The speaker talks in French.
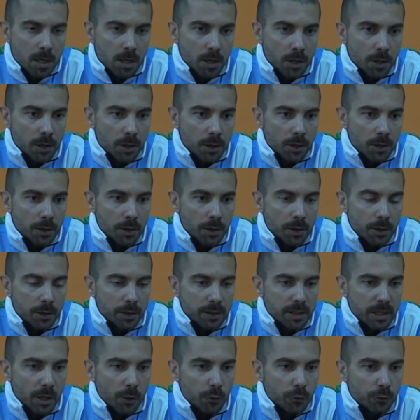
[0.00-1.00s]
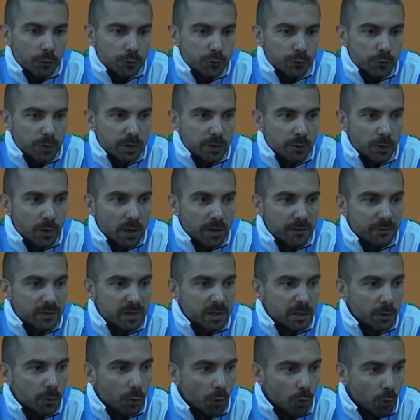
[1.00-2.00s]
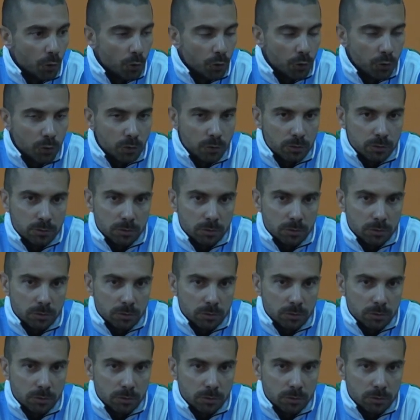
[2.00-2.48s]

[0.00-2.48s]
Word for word: Il y a eu ensuite de la vidéo.